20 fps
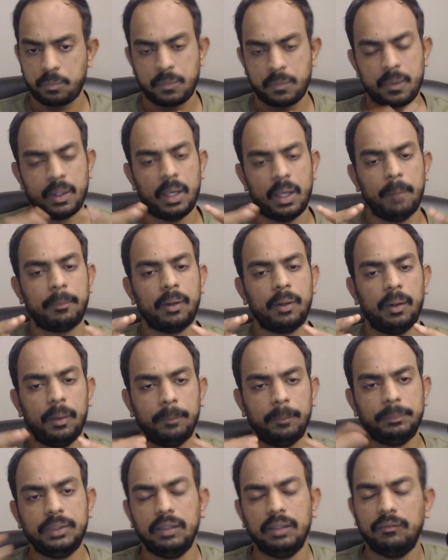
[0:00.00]
அப்புறம்
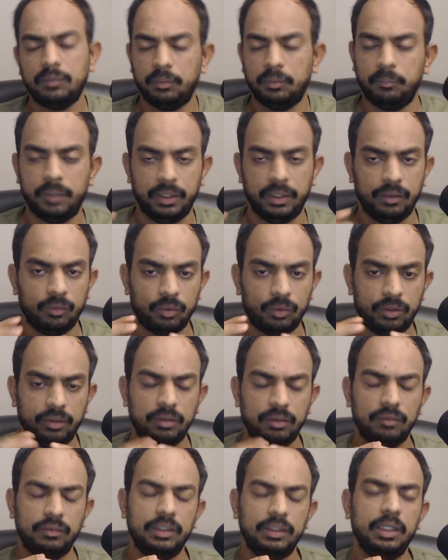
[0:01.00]
அப்சர்வபிலிட்டி ஒரு இது
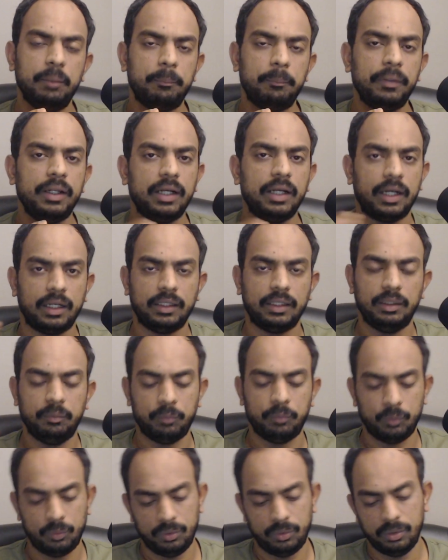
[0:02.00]
வந்து எப்படி நடக்குது
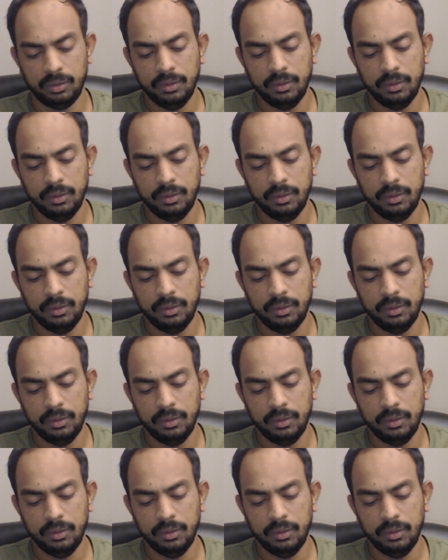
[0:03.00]
இப்போ ஒரு